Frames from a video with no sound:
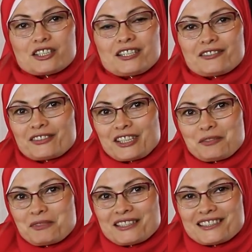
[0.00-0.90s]
ни
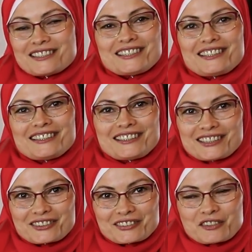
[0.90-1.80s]
времени, ни
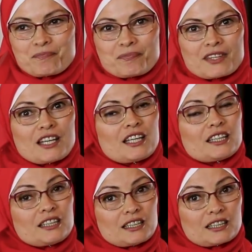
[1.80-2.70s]
нервы.
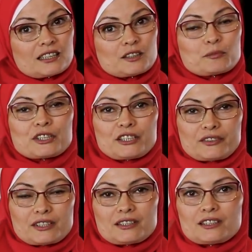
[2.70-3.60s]
Итак,
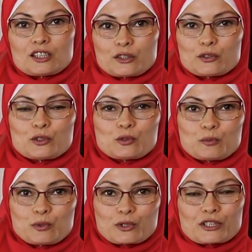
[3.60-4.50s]
мгновенный головной
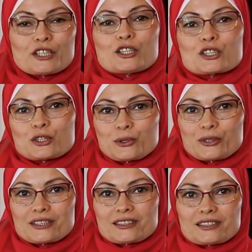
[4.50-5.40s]
убор. Что
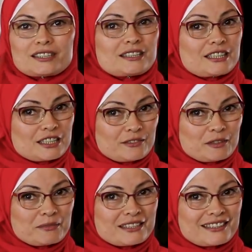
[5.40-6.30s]
это? Если
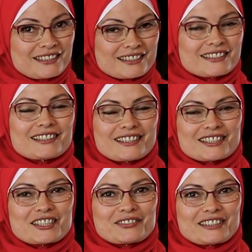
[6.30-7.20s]
вам интересно,
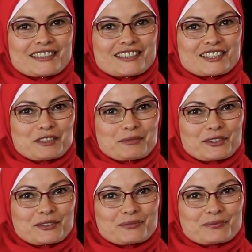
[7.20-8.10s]
оставайтесь со мной.